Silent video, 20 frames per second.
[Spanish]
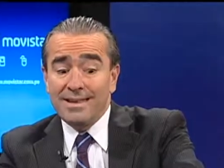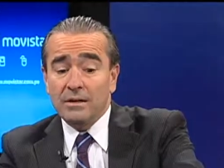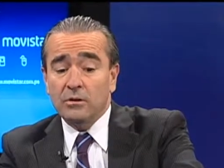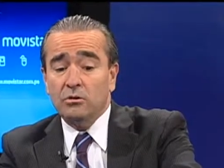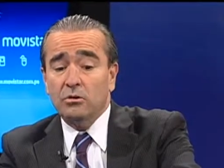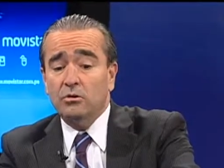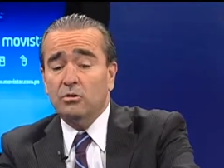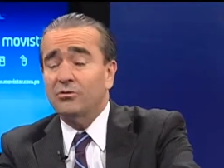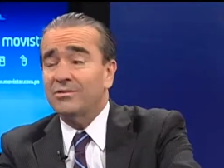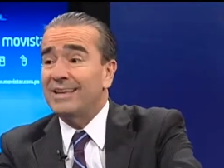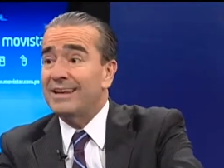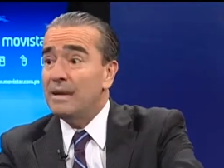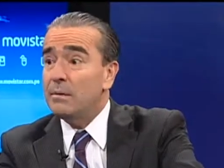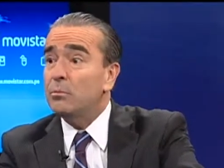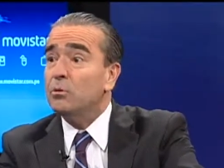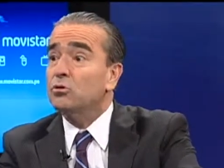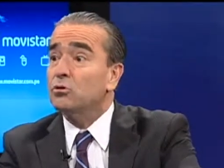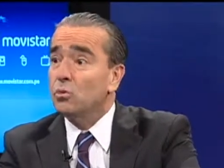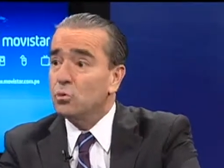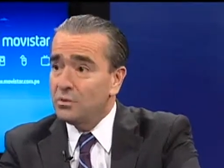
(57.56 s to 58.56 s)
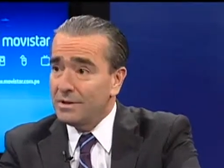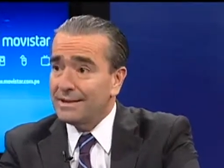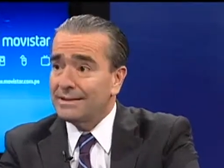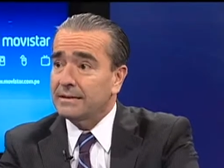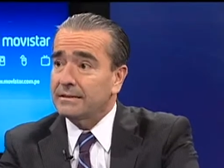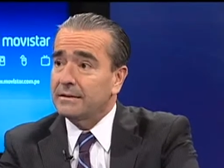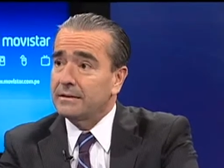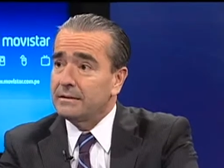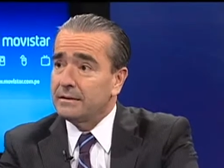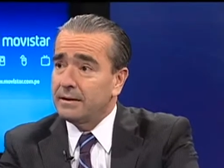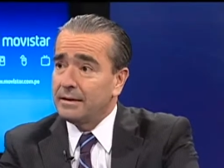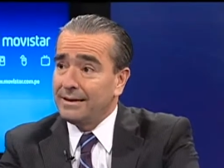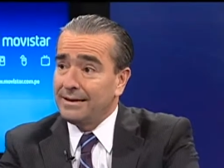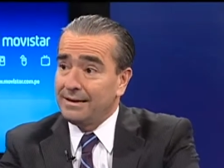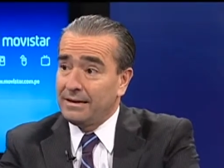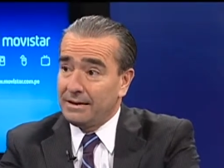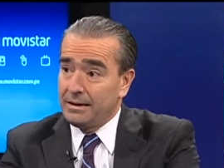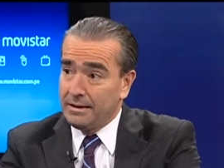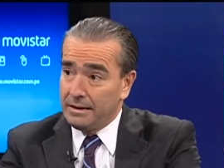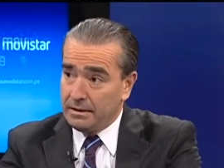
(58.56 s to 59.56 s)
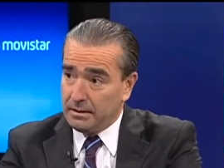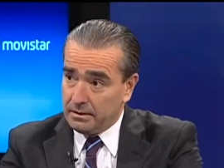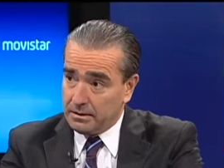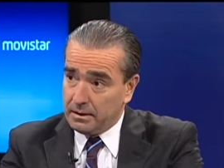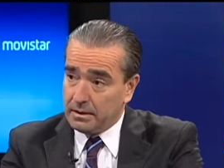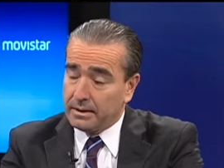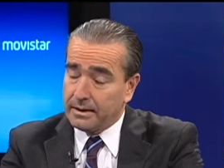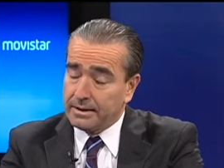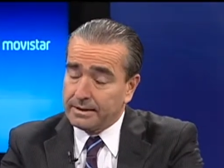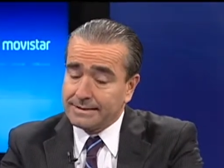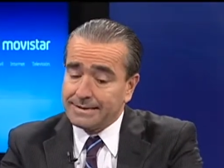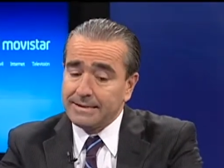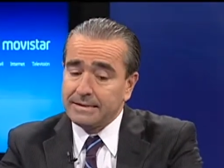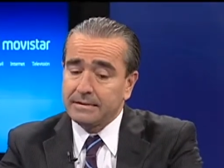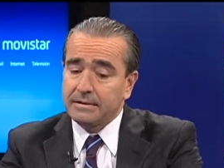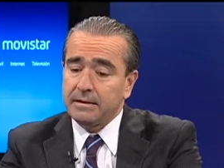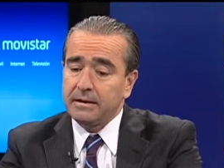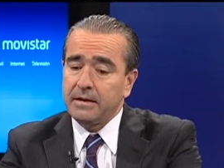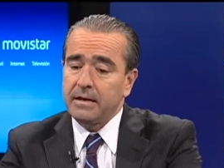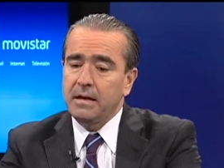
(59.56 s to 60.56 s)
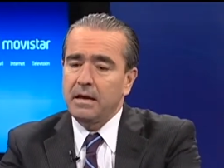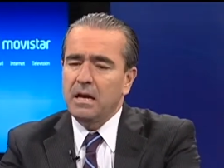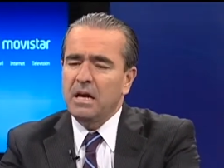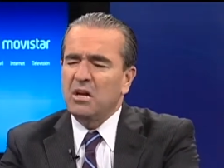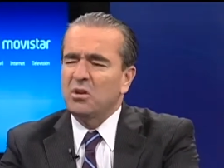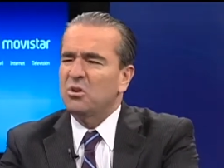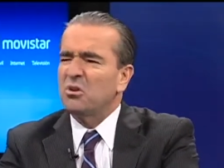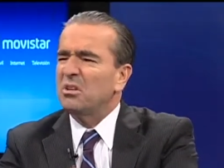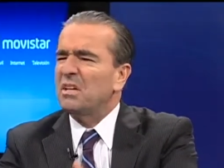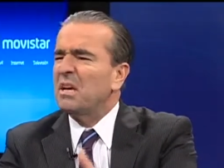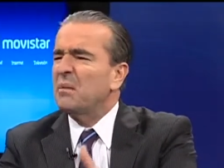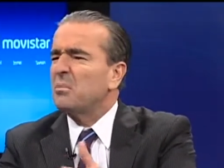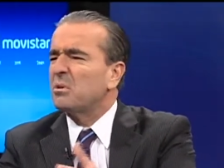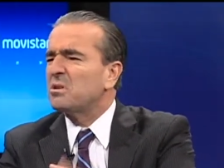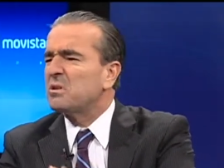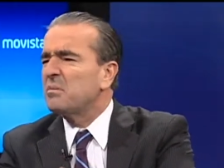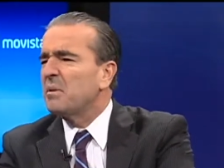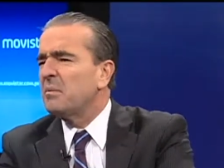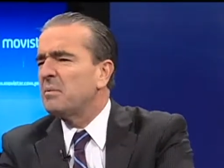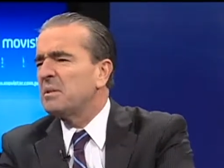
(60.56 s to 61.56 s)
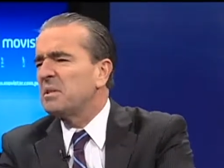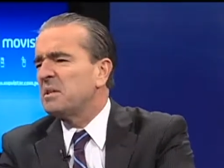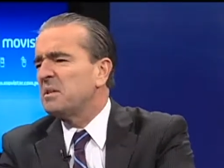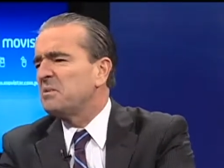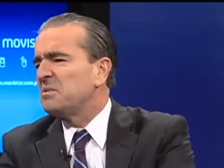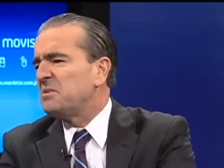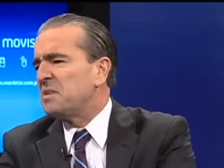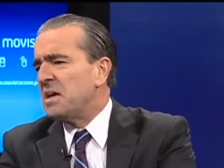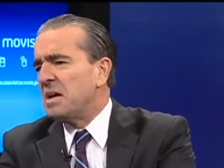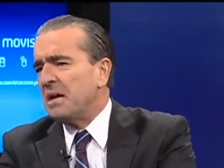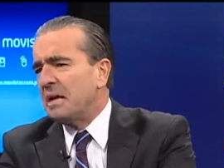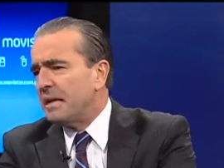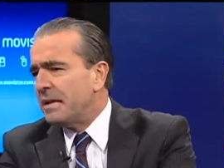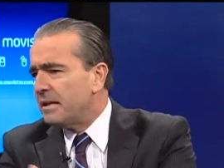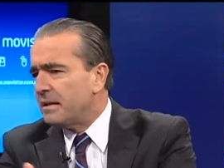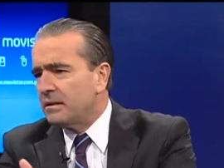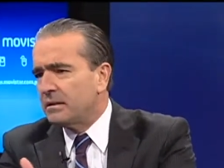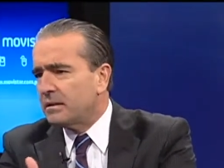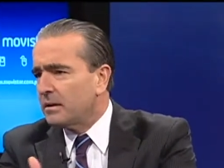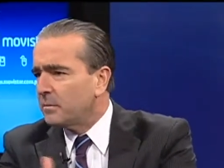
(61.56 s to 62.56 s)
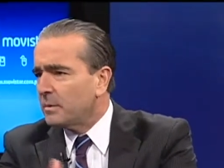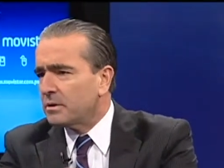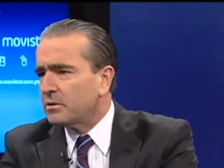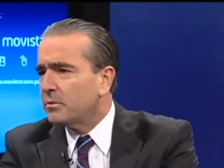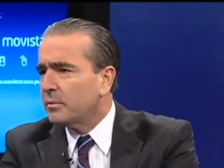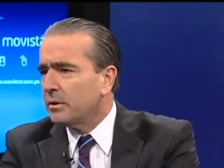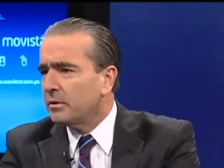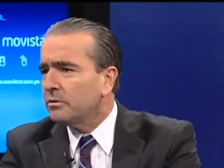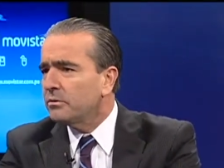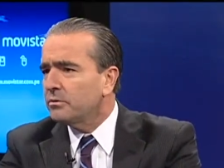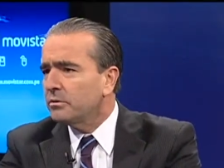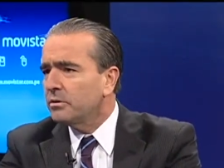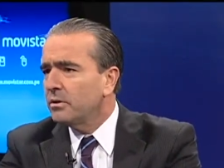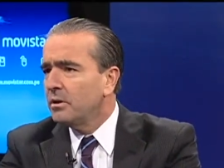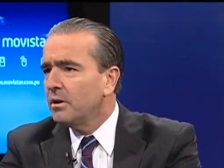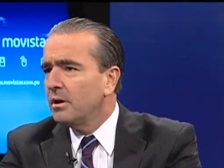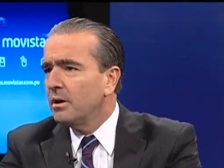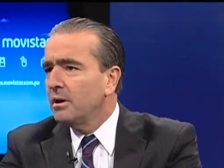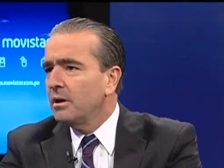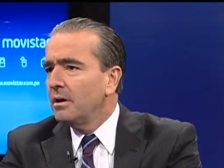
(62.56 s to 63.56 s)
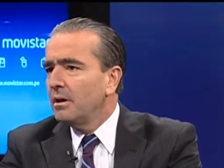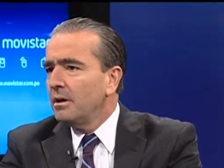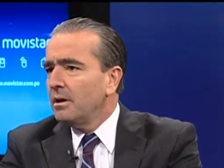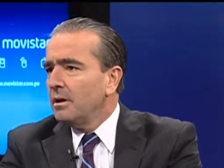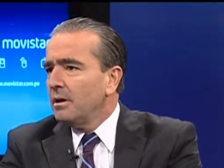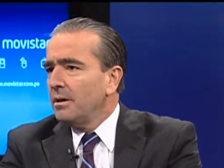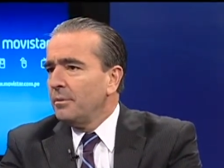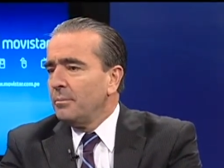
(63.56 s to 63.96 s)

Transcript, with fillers: día nosotros tenemos un data center que, existe, donde hay aproximadamente 100 clientes más o menos. Okay.